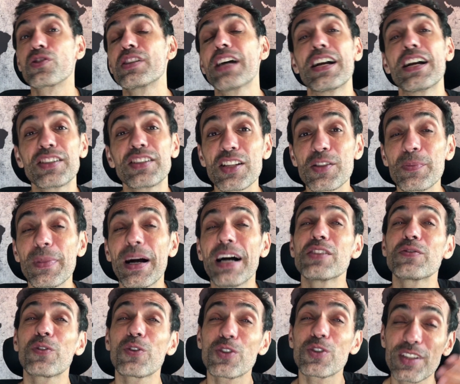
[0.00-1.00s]
do site das
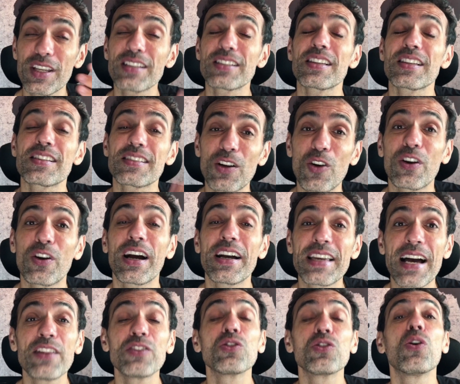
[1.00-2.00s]
mais, vocês estão
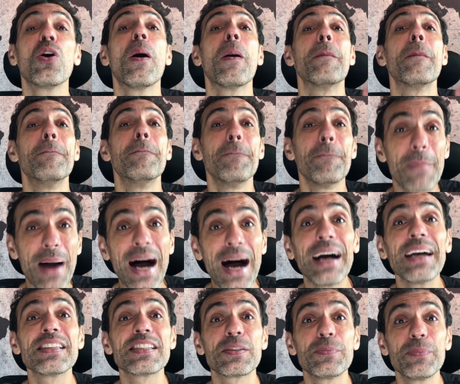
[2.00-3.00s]
ganhando
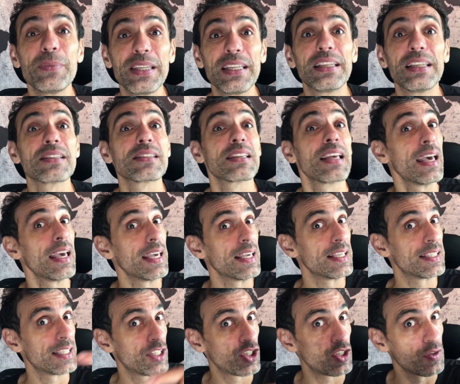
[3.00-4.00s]
mais milhas.
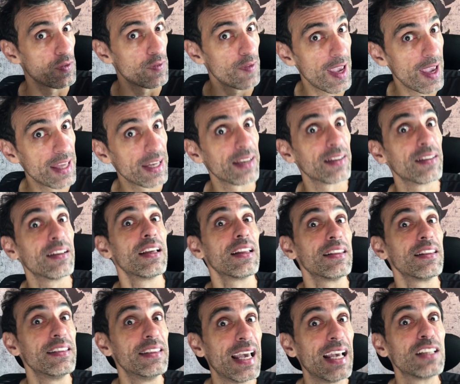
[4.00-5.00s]
E se tiverem
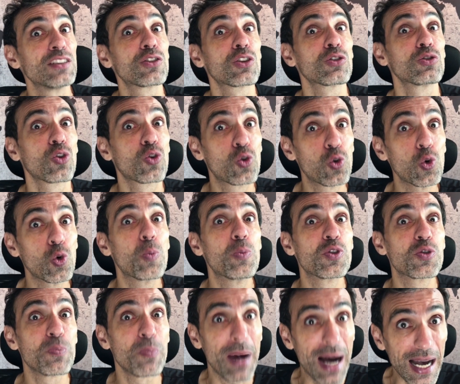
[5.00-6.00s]
dentro do
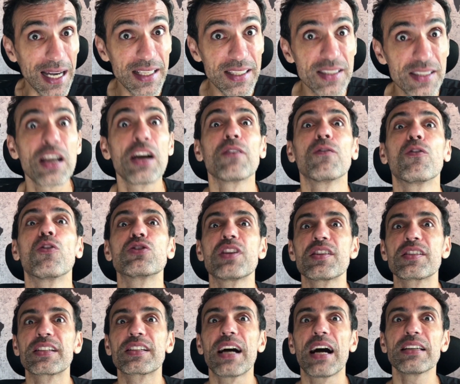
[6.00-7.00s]
clubes mais,
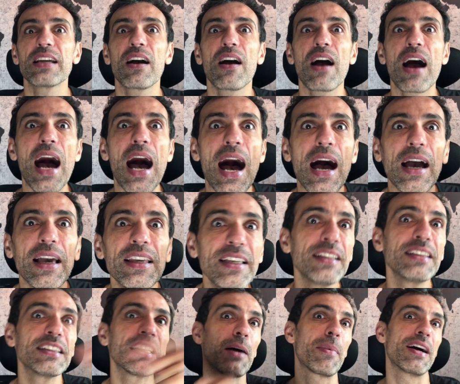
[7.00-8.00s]
vocês ganham
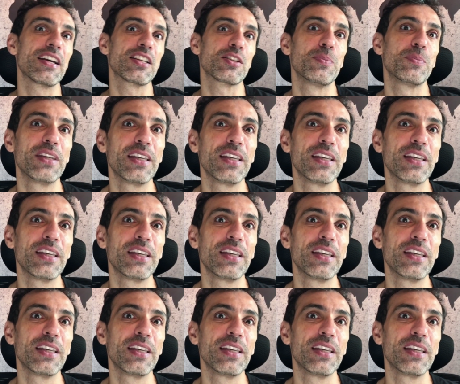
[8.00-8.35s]
ainda mais